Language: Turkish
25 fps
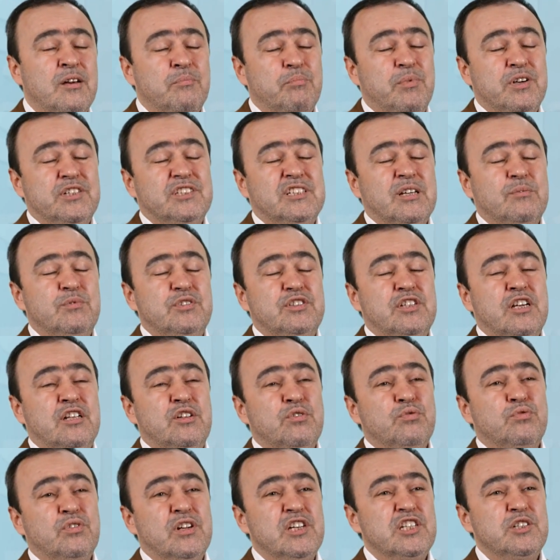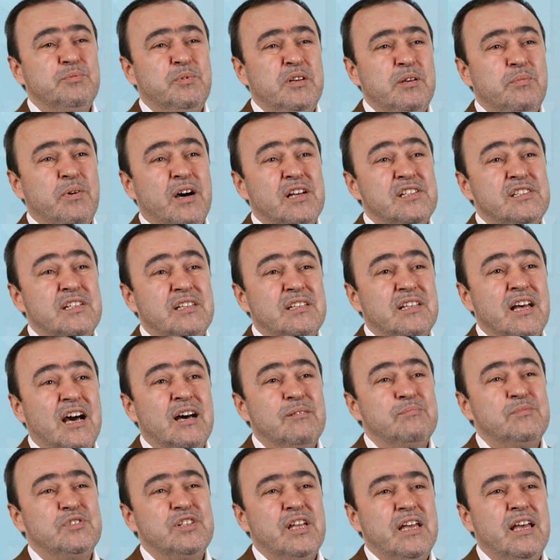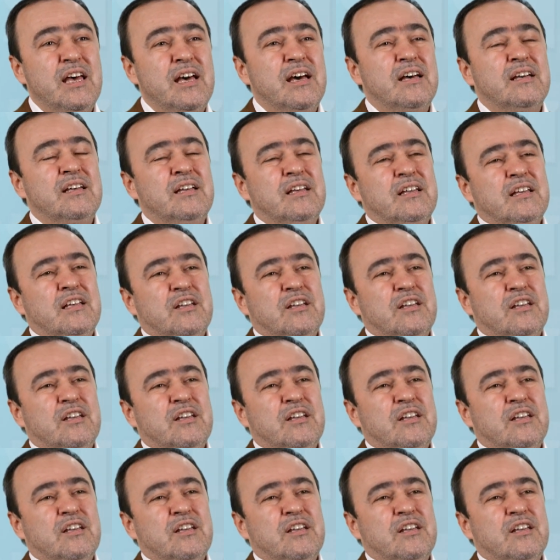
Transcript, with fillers: başka bir şeyle uğraşmayıp Hazreti Hamza'ya